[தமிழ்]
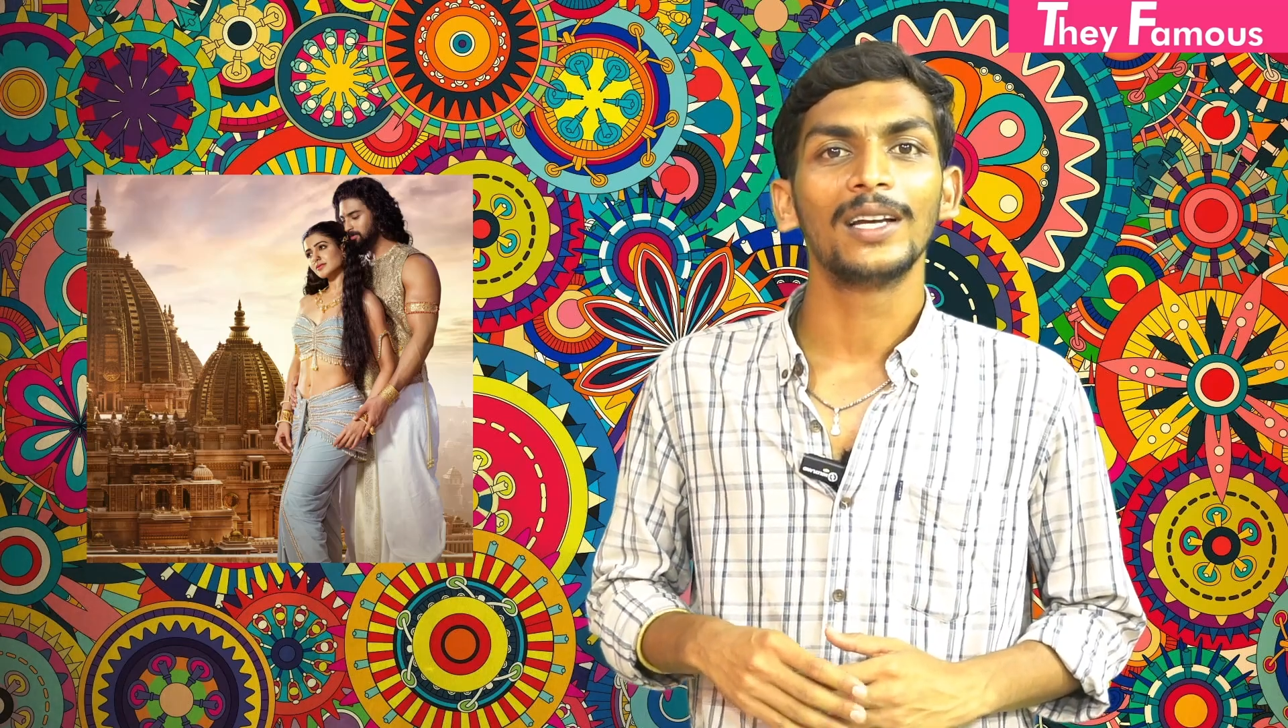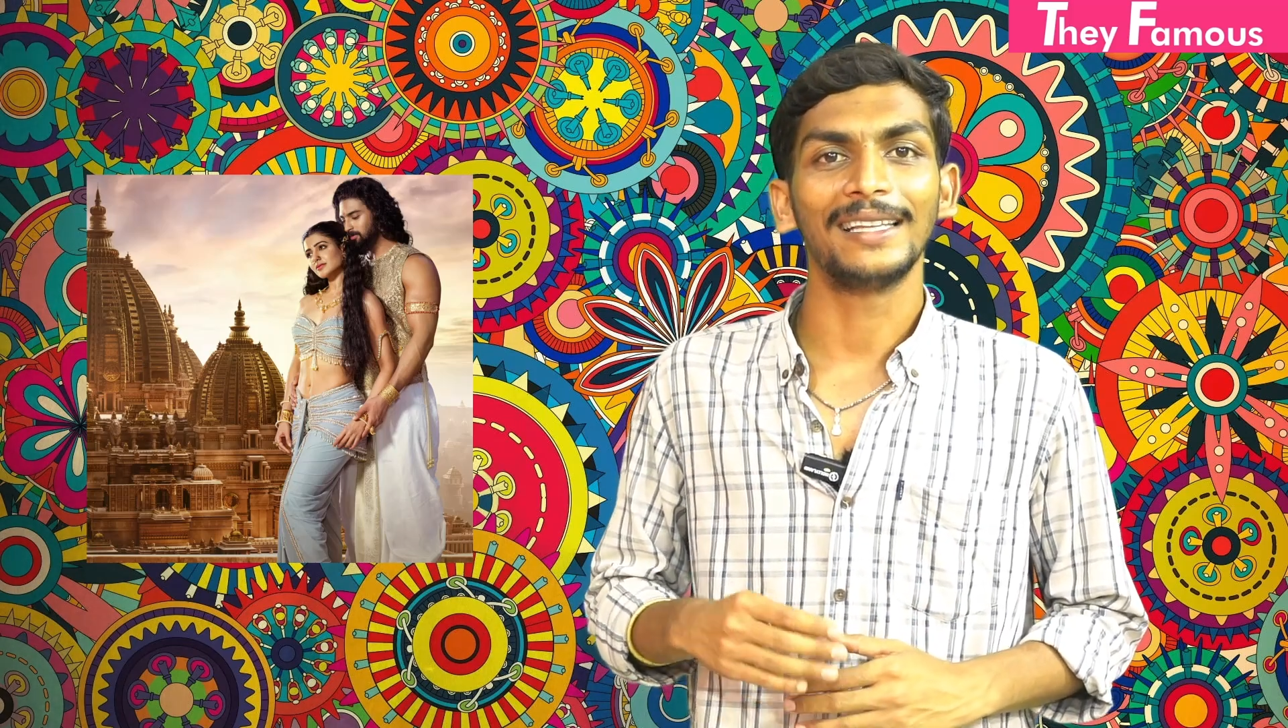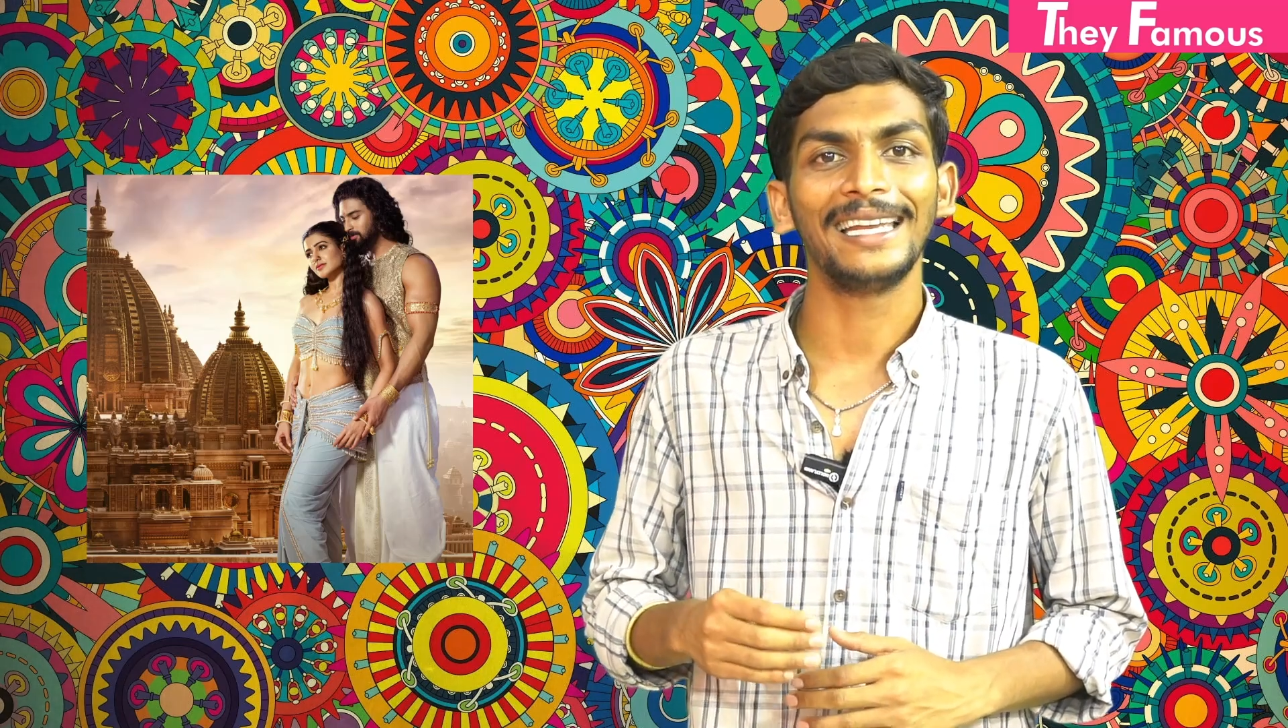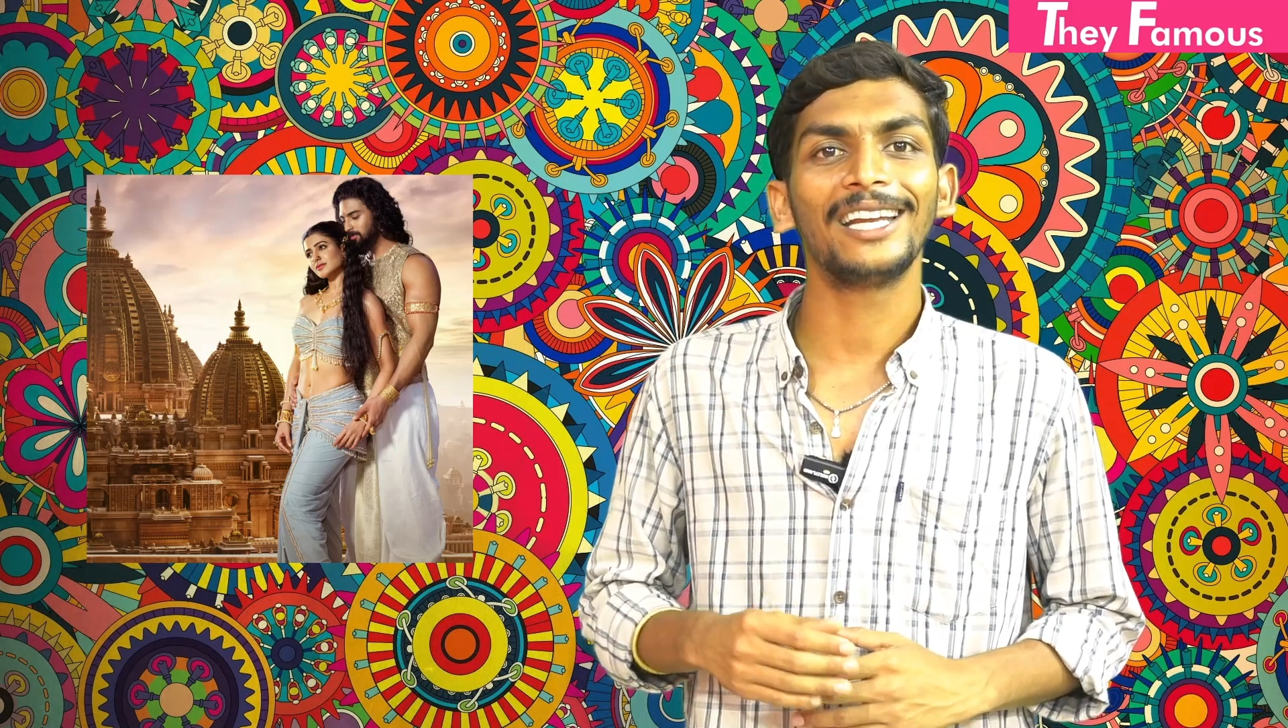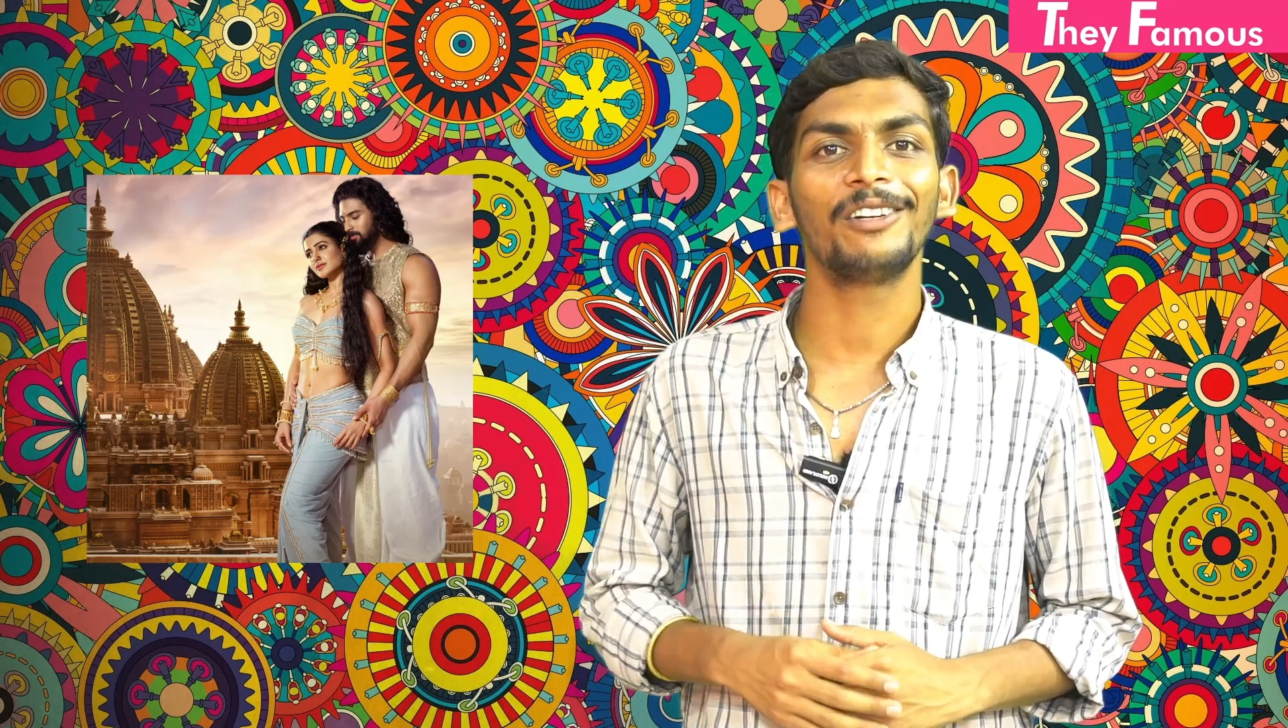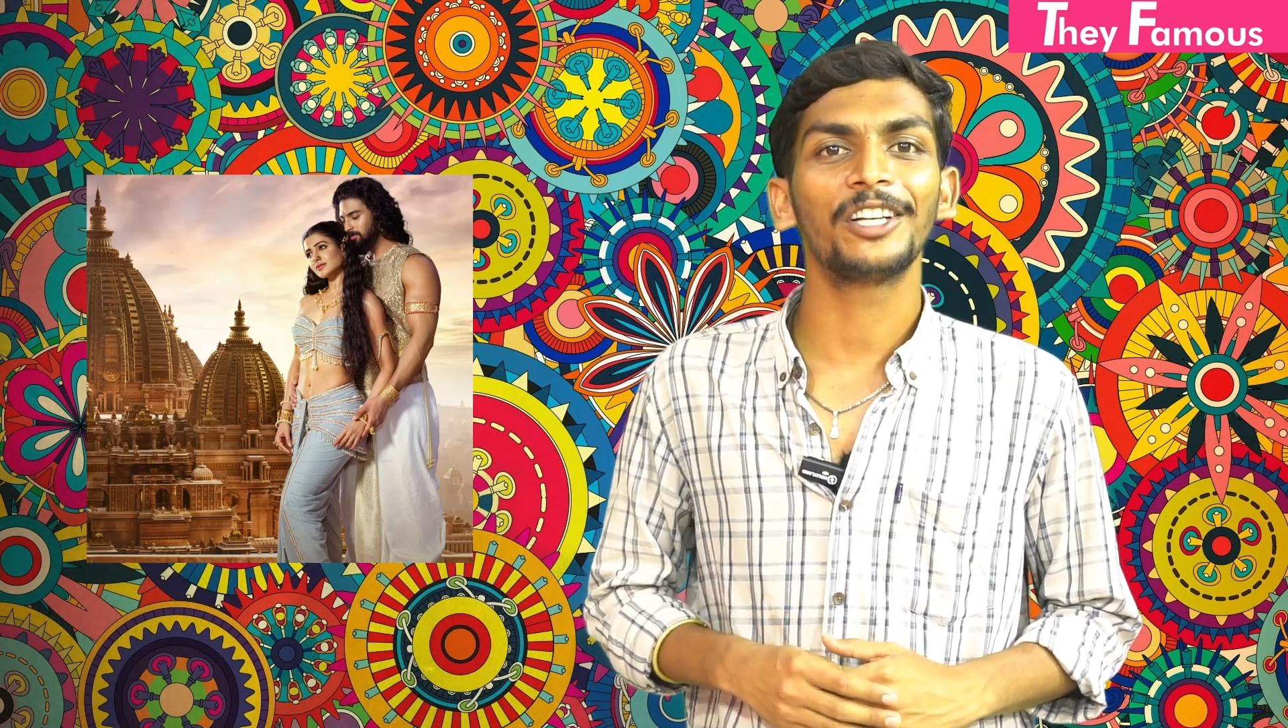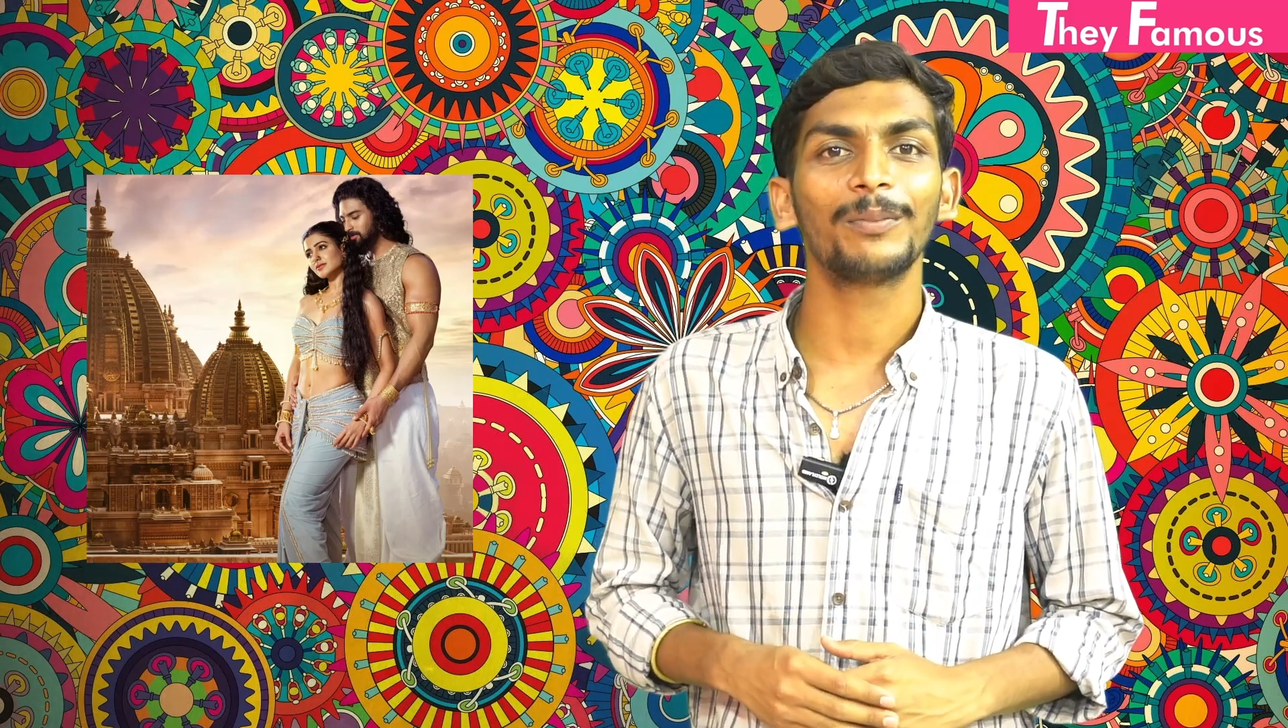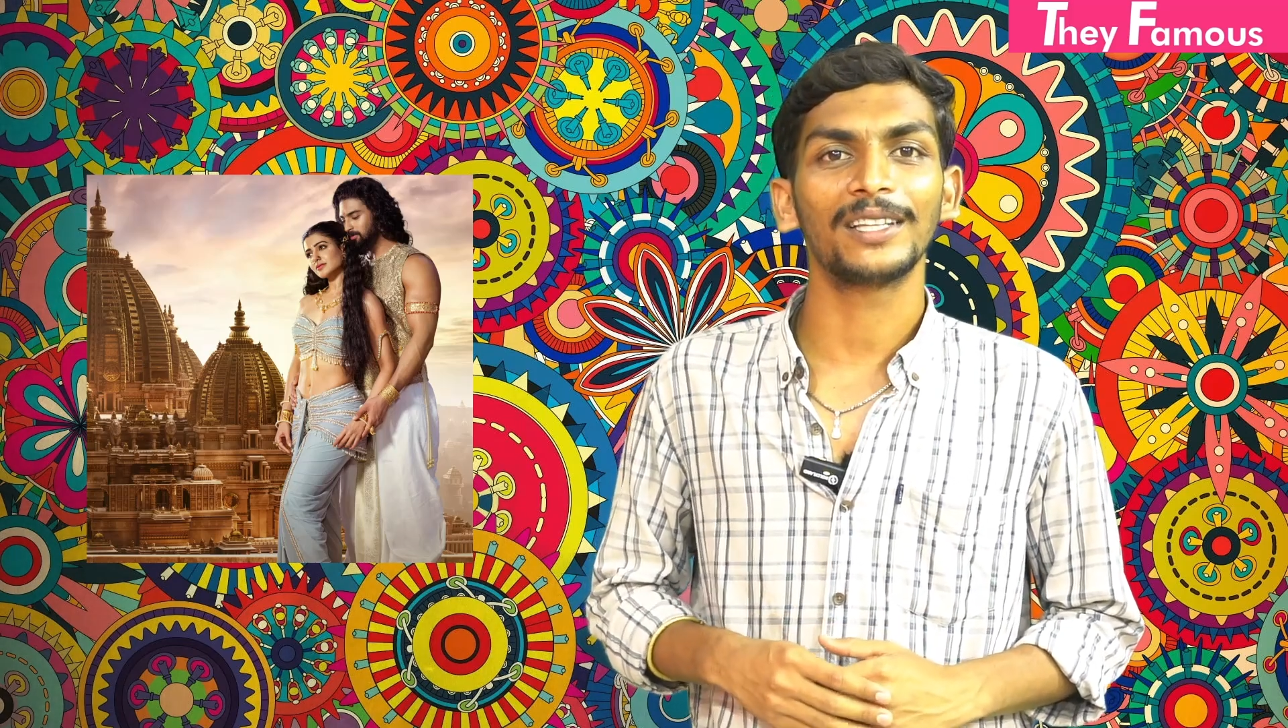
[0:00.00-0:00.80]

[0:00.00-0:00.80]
அது என்ன விஷயம்னு